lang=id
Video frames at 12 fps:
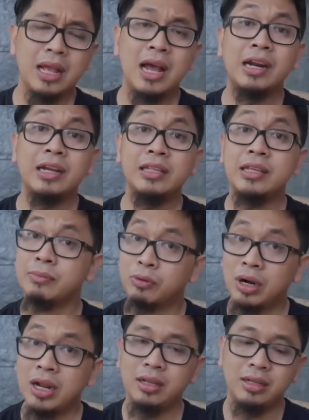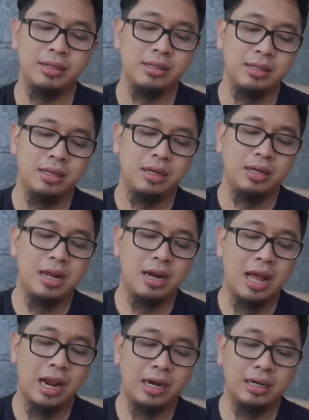harganya yang murah dan
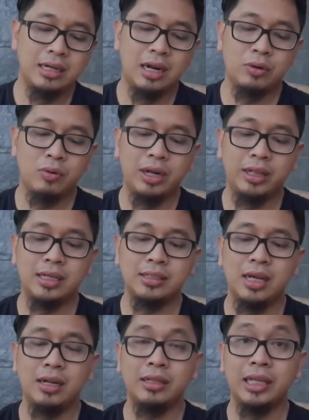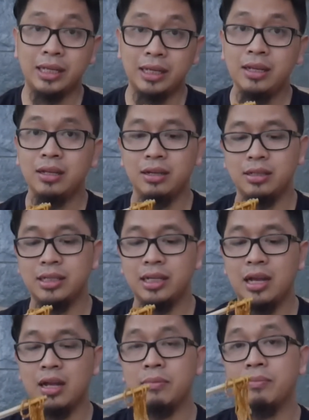dengan kualitas yang tinggi
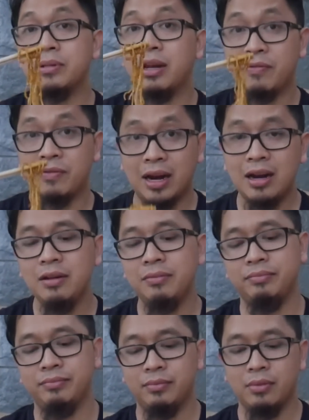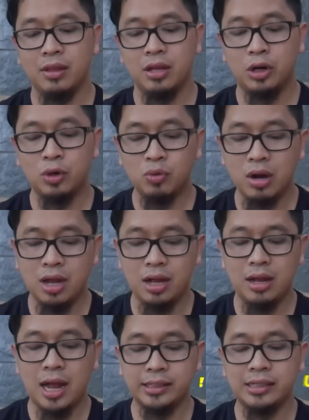sehingga jadi viral. Kedua,
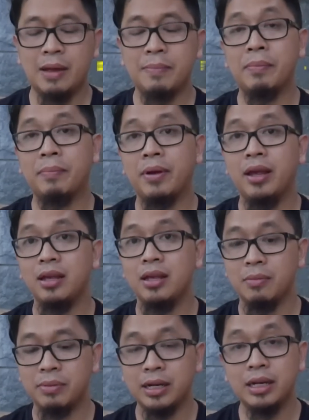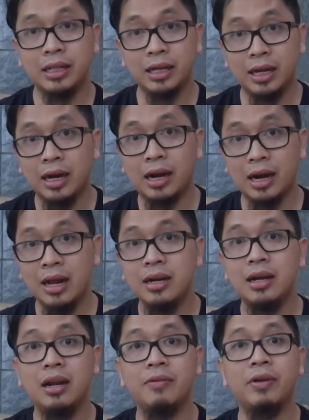akses HPP yang bikin ditekan rendah
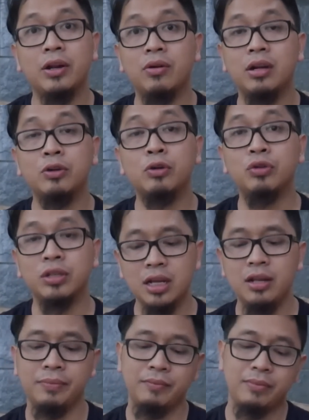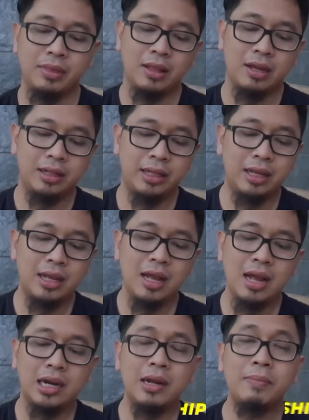dengan vendor hulunya.
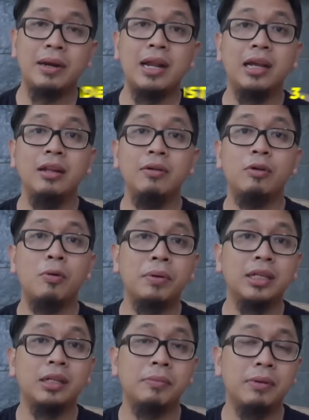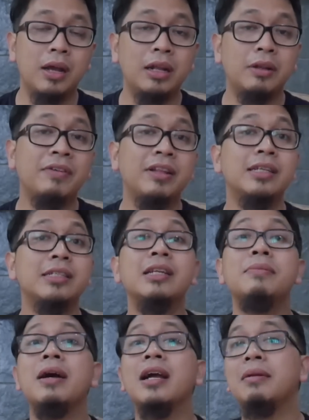Ketiga, Anda menangin competitive
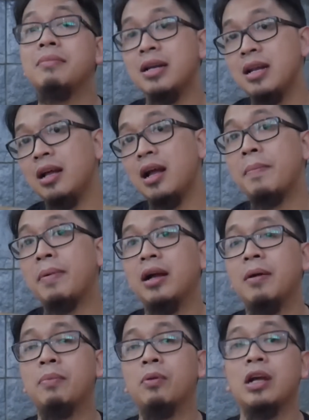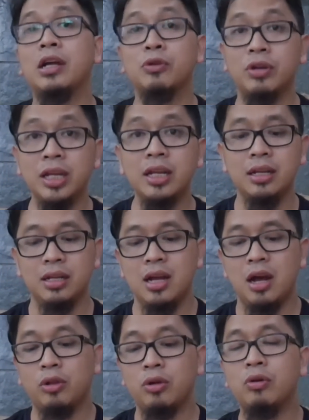advantage-nya di bagian mana? Apakah produk unik
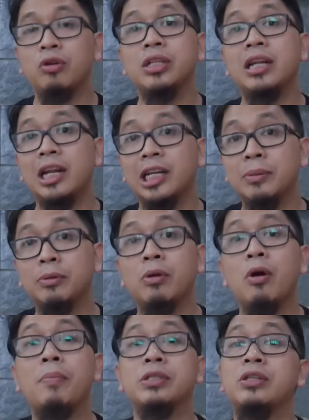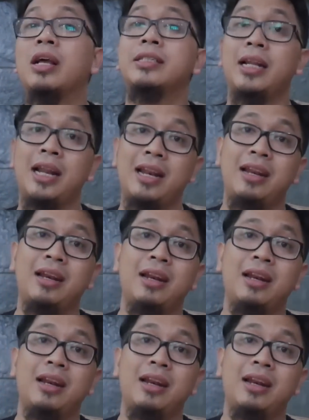atau cost leadership atau operational excellence?